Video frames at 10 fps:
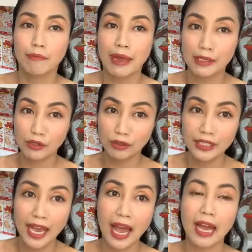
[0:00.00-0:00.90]
bạn dưỡng
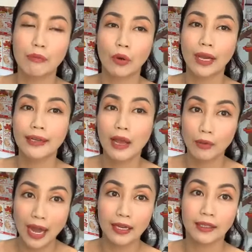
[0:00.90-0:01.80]
da một cách đều
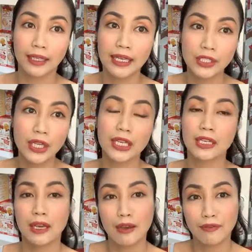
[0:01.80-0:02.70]
đặn, kiên trì
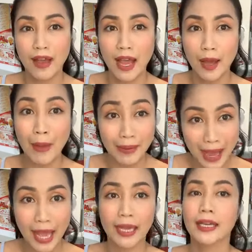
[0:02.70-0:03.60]
và bài
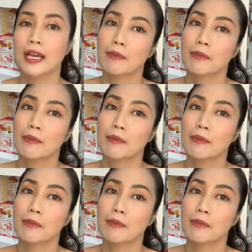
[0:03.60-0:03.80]
bản.